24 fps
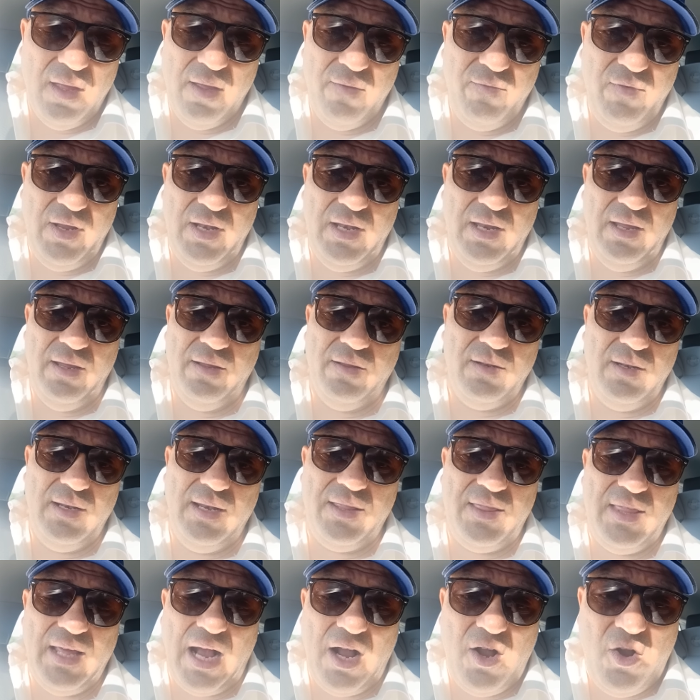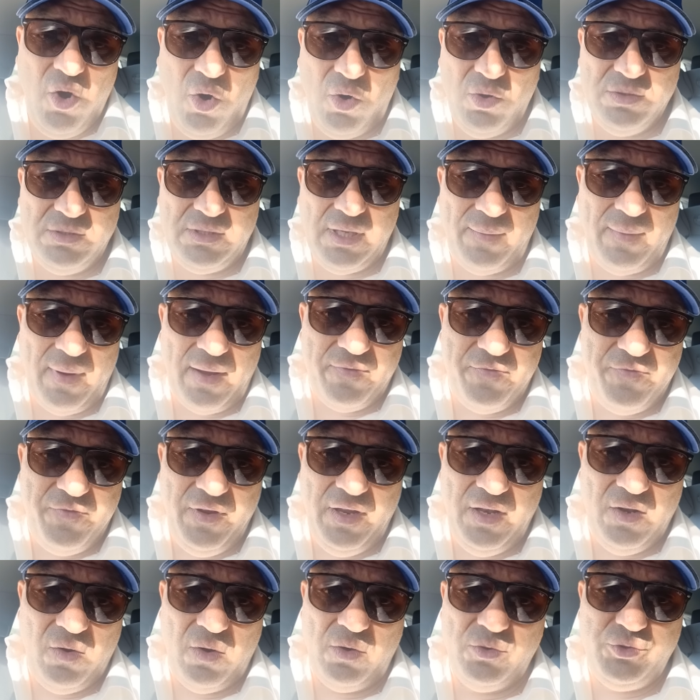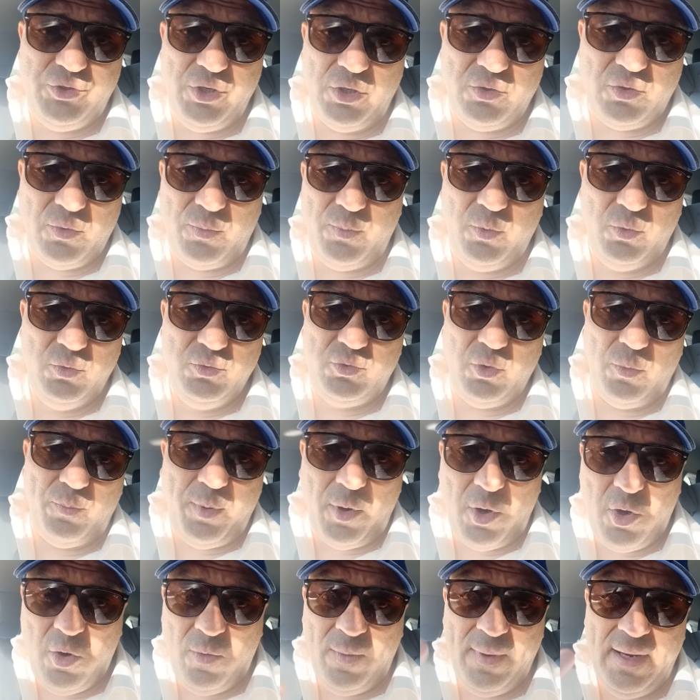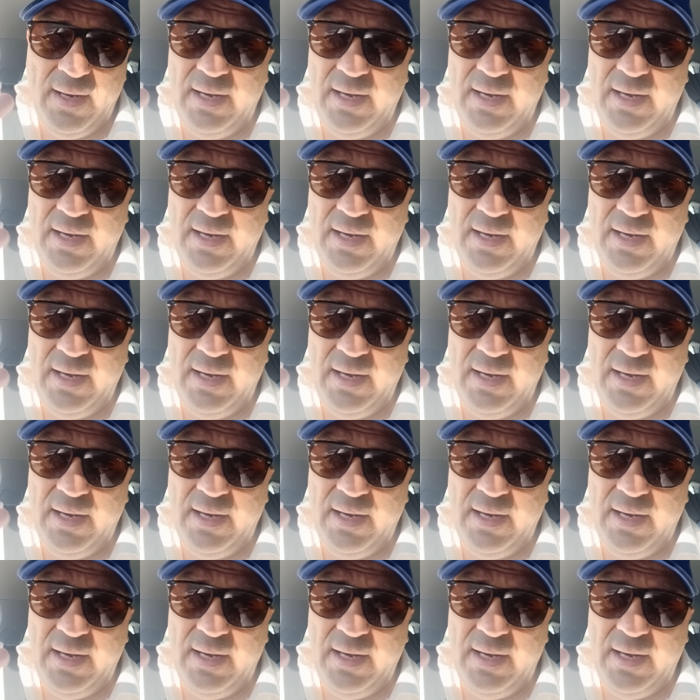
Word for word: vedi l'età conta ma fino a un certo punto, un po' come